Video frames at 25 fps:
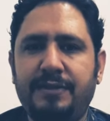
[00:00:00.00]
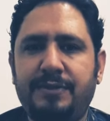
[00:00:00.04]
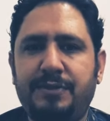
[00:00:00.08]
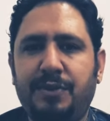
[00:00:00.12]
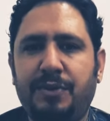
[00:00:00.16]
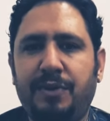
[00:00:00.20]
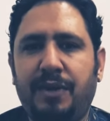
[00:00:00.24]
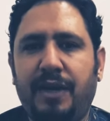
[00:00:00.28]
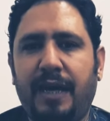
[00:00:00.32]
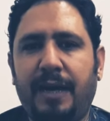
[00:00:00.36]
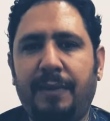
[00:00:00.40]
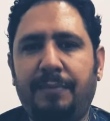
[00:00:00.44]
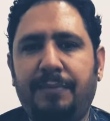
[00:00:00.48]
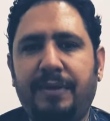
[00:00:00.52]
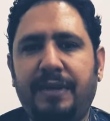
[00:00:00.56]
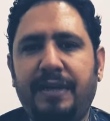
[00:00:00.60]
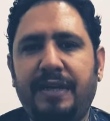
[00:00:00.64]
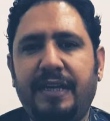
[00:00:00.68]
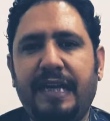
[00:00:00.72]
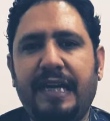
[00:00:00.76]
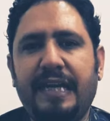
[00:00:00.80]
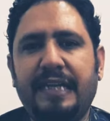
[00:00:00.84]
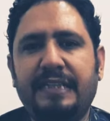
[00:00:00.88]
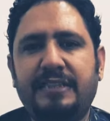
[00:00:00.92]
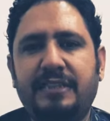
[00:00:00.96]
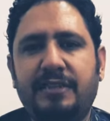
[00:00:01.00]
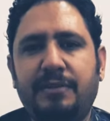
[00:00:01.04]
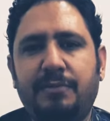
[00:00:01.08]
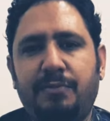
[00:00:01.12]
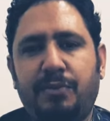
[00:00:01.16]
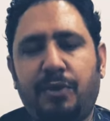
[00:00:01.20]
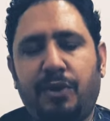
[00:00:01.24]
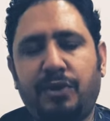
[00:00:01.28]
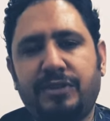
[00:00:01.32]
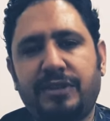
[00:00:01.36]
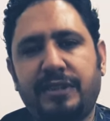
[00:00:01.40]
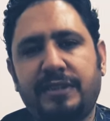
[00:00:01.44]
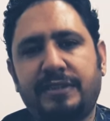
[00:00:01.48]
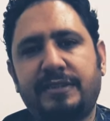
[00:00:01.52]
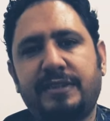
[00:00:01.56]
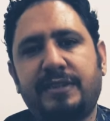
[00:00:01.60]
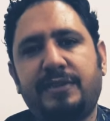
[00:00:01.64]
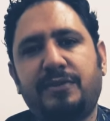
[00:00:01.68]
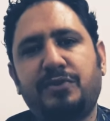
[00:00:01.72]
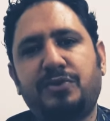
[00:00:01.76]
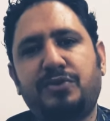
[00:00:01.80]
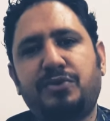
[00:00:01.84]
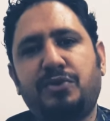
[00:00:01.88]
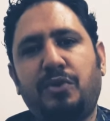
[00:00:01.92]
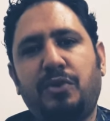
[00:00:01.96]
जो आपकी एजिंग प्रोसेस
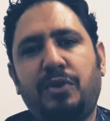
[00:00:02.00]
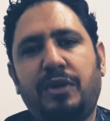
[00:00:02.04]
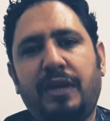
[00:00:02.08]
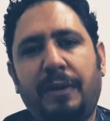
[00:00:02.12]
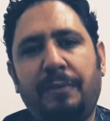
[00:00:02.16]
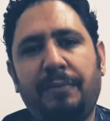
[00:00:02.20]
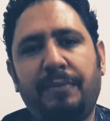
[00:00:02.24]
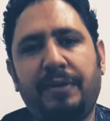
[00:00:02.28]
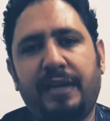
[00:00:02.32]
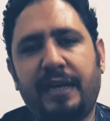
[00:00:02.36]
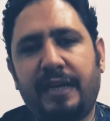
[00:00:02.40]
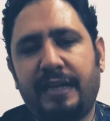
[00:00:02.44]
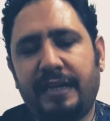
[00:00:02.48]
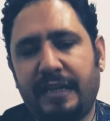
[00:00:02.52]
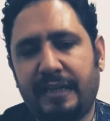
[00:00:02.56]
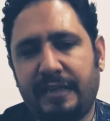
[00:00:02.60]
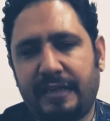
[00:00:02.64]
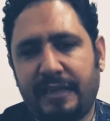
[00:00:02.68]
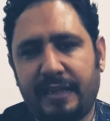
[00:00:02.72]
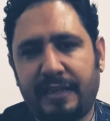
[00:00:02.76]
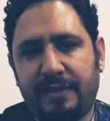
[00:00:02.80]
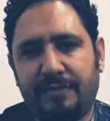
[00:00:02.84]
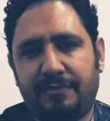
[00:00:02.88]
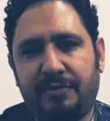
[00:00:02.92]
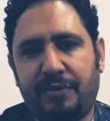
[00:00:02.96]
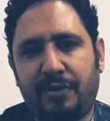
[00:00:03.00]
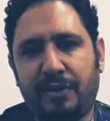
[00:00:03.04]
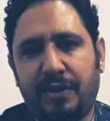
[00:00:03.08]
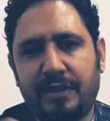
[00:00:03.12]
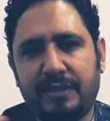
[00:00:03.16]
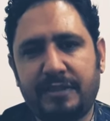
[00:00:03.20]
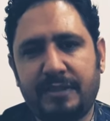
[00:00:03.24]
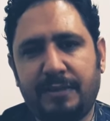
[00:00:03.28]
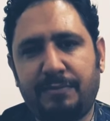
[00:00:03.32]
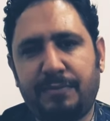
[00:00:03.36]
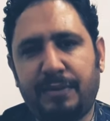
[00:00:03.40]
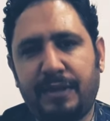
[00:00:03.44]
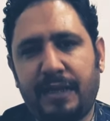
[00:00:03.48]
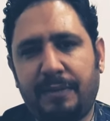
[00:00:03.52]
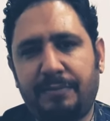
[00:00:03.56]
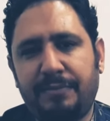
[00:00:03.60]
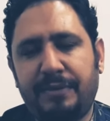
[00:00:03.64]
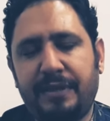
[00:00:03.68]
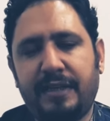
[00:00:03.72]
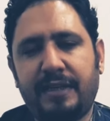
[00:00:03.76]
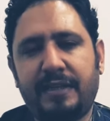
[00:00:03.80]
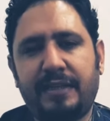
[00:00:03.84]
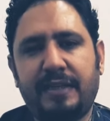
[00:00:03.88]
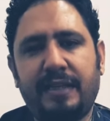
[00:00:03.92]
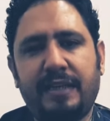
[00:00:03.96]
है उसको कम कर देता है फॉर एग्ज़ाम्पल आप
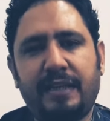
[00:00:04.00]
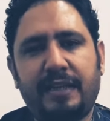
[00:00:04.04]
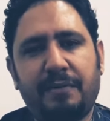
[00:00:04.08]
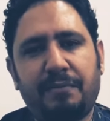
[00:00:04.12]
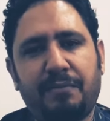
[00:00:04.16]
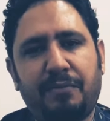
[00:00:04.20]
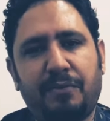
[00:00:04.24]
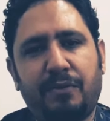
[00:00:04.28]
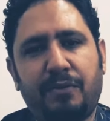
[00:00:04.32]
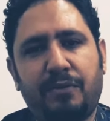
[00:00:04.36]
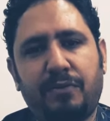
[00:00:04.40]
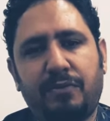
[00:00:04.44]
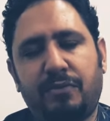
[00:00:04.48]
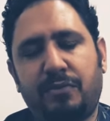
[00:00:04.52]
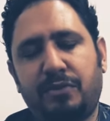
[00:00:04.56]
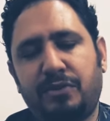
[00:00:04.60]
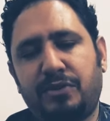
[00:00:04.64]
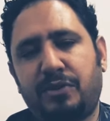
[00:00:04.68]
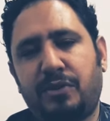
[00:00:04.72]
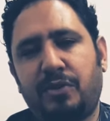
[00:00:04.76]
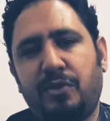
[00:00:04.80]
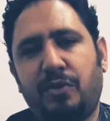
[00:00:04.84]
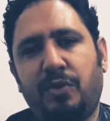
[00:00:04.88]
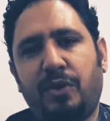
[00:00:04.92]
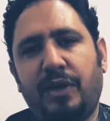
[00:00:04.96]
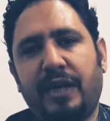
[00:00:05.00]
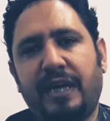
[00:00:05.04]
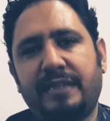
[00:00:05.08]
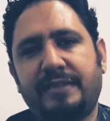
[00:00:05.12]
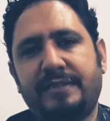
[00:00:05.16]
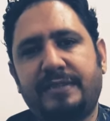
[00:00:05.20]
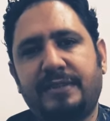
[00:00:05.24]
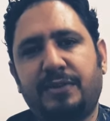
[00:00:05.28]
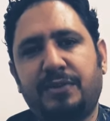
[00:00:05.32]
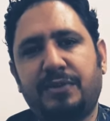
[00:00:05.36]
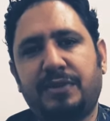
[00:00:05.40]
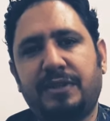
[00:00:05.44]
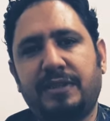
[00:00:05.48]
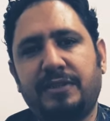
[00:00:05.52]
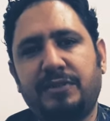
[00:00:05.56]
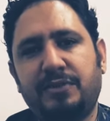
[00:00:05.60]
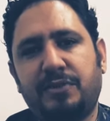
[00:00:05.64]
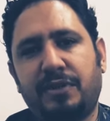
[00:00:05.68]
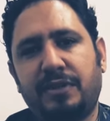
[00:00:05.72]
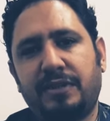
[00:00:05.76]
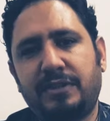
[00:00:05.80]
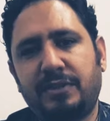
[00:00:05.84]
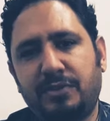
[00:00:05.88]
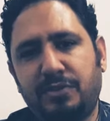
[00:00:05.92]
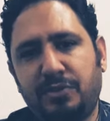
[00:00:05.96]
देखते हैं कि कुछ लोग ऐसे होते हैं
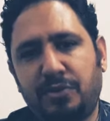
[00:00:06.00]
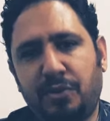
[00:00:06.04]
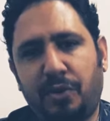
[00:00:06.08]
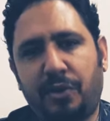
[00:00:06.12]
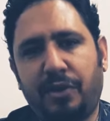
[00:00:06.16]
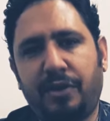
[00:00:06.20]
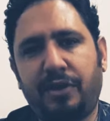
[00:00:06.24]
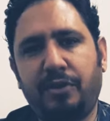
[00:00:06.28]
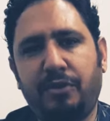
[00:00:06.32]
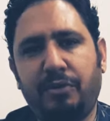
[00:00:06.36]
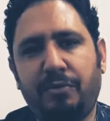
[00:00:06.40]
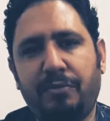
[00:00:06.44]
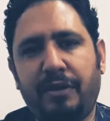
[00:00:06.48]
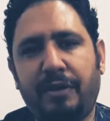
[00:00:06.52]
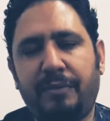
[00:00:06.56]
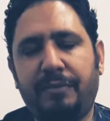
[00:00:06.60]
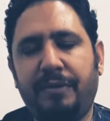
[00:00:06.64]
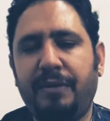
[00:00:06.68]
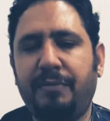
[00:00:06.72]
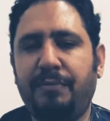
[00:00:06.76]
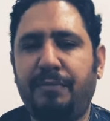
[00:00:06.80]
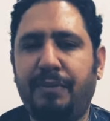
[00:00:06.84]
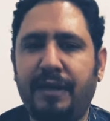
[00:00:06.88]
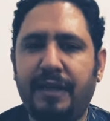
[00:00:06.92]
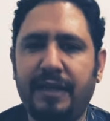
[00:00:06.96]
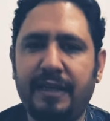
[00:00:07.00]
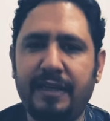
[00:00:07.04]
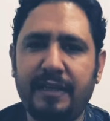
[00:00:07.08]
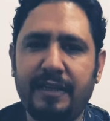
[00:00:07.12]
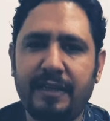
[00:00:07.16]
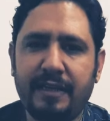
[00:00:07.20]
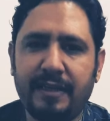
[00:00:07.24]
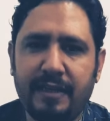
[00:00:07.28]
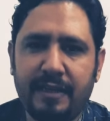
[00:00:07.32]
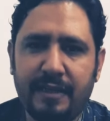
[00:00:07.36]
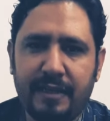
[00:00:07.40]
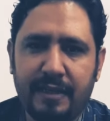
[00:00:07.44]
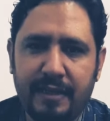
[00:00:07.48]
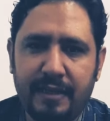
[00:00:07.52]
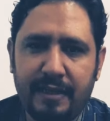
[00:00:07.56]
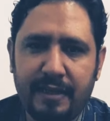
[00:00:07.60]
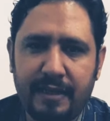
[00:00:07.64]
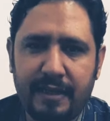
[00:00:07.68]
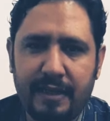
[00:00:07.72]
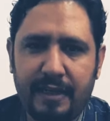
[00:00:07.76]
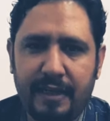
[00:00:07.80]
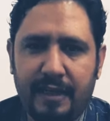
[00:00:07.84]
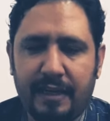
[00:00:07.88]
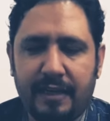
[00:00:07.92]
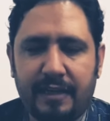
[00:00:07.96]
जो कि जो छोटी उम्र में ही बड़े
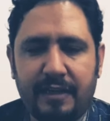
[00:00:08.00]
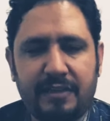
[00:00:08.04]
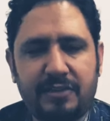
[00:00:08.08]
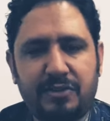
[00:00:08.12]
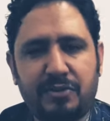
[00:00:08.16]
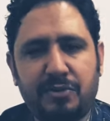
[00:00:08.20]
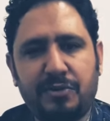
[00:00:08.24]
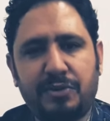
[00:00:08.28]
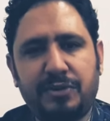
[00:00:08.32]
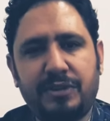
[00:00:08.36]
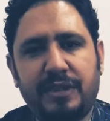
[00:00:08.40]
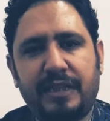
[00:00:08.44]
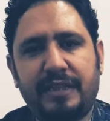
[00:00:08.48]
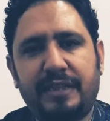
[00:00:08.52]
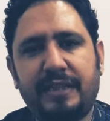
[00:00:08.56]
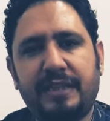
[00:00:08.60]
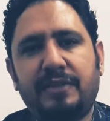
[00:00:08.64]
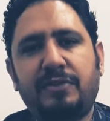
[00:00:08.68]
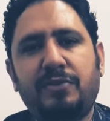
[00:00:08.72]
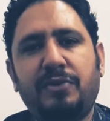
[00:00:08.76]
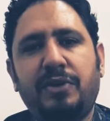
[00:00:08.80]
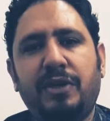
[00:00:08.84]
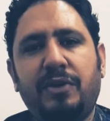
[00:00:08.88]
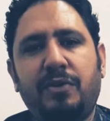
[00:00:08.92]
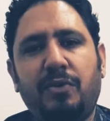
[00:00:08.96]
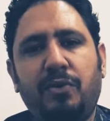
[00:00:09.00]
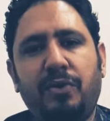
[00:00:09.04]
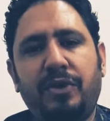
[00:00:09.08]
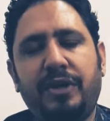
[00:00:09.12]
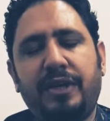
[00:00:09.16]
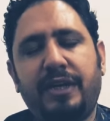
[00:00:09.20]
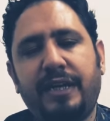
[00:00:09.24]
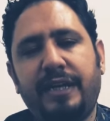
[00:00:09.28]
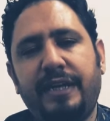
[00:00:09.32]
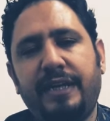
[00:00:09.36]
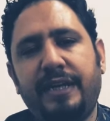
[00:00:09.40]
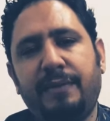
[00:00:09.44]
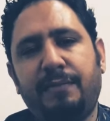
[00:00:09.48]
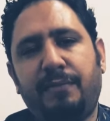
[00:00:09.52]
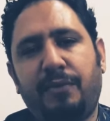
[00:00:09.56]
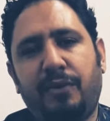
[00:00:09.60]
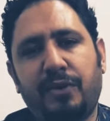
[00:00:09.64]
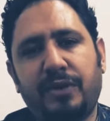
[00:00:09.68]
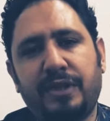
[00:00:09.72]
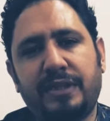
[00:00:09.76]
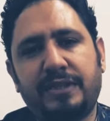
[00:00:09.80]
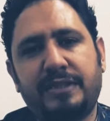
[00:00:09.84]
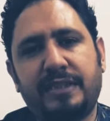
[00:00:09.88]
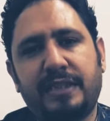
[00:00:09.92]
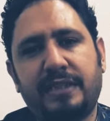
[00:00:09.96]
लगना शुरू हो जाते हैं तो ये उनके लिए
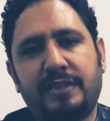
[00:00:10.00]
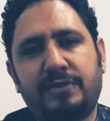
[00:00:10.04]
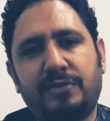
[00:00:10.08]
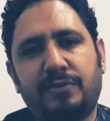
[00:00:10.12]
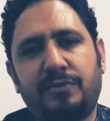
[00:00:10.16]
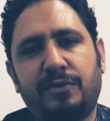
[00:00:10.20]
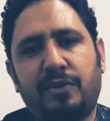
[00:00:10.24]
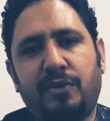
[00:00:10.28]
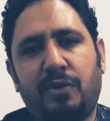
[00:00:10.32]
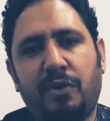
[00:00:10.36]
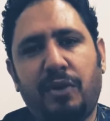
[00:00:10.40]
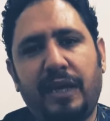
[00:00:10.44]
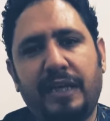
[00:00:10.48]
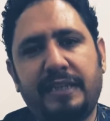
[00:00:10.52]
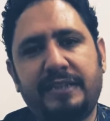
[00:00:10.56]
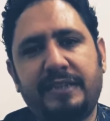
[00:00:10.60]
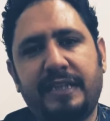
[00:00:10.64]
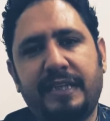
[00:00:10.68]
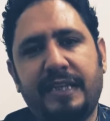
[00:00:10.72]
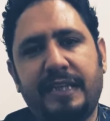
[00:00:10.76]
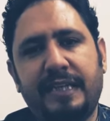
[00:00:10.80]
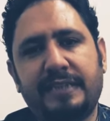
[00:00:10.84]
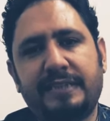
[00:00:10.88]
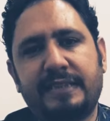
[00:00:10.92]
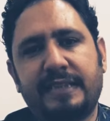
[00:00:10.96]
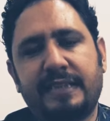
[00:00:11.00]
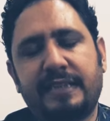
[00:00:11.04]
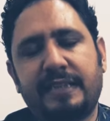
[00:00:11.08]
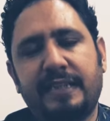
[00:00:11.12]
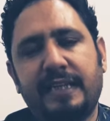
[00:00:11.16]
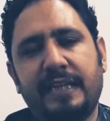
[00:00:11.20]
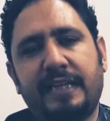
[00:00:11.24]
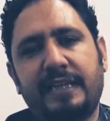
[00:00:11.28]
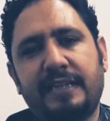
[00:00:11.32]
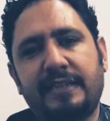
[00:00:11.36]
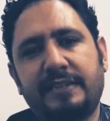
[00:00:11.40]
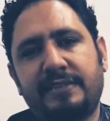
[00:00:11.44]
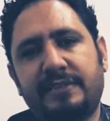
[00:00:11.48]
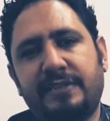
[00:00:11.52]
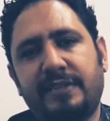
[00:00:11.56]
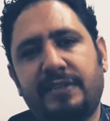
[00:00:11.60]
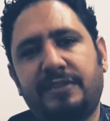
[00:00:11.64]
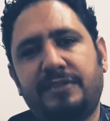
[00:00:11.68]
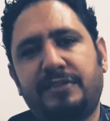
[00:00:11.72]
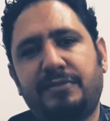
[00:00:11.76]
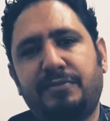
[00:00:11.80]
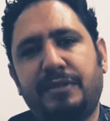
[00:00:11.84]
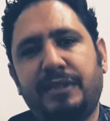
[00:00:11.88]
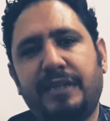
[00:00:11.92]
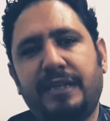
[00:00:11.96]
बहुत अच्छा है सो वो कोलेजन ले सकते हैं एक
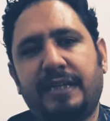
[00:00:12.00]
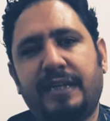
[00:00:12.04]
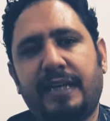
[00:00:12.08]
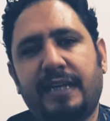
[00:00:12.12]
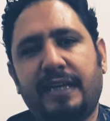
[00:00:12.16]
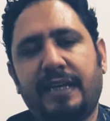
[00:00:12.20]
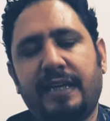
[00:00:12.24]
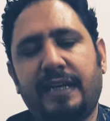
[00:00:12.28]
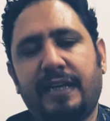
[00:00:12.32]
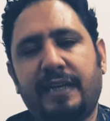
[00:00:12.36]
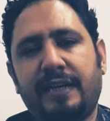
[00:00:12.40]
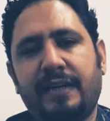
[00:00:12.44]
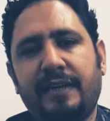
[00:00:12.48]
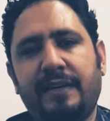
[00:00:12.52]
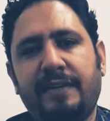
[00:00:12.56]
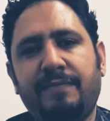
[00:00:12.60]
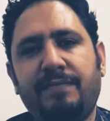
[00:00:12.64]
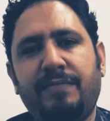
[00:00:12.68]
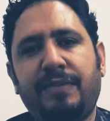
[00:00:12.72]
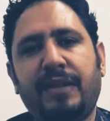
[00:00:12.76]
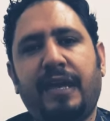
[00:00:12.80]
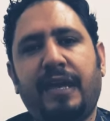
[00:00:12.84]
रिसर्च में देखा गया कि